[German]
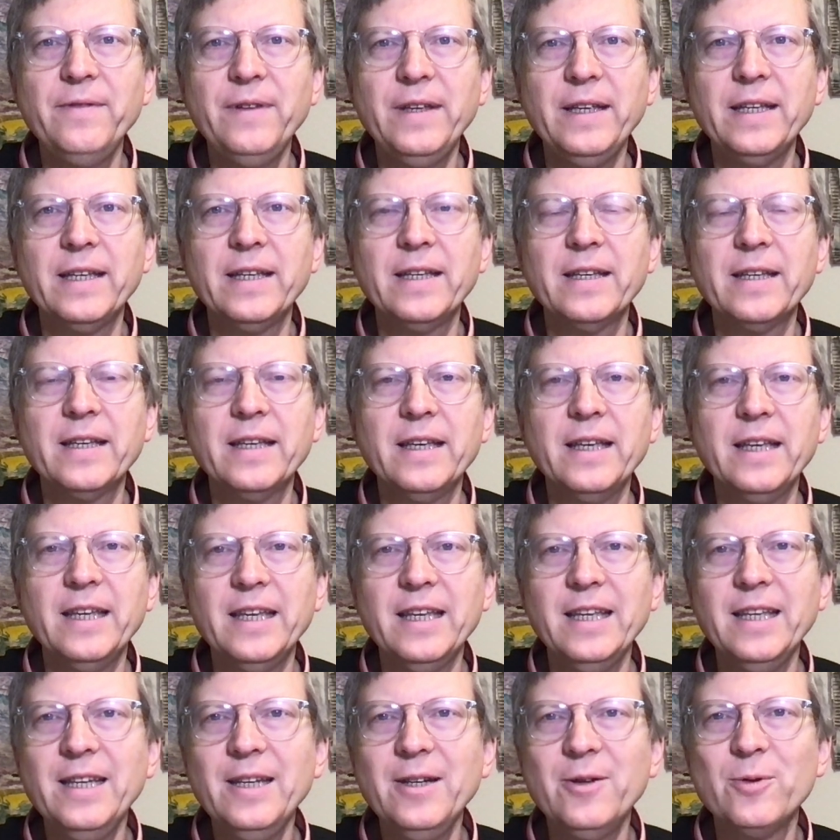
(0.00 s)
Weg
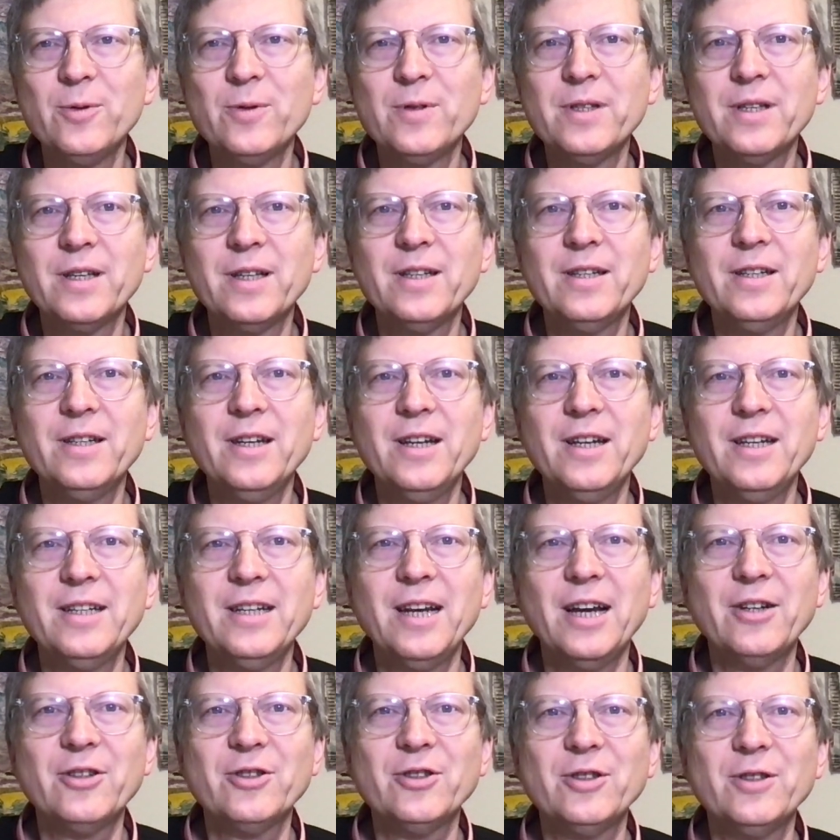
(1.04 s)
in unseren
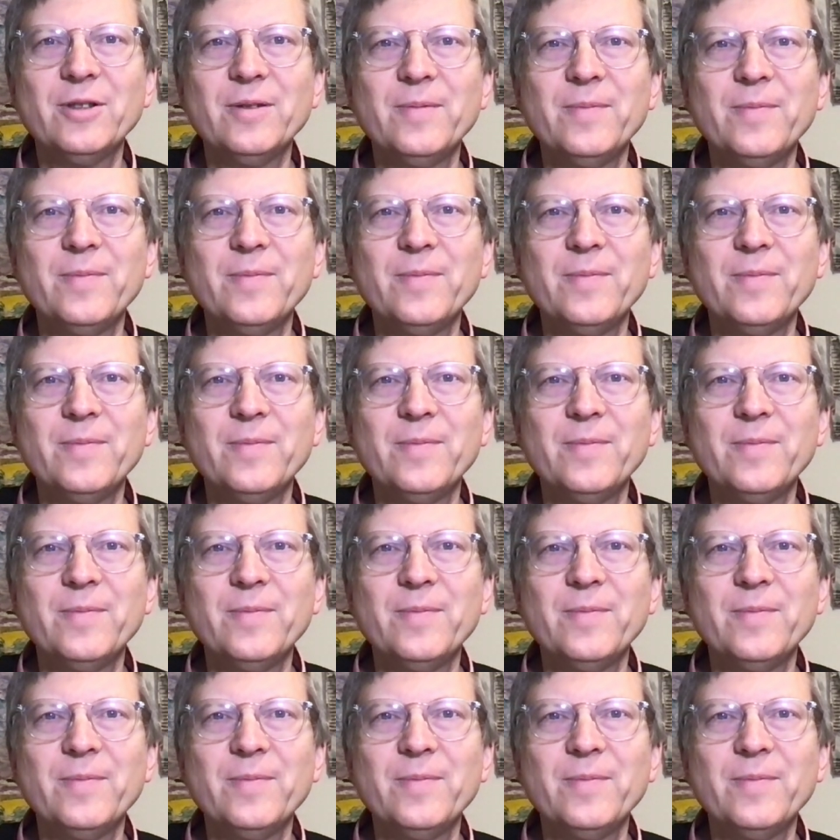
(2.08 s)
Taschen.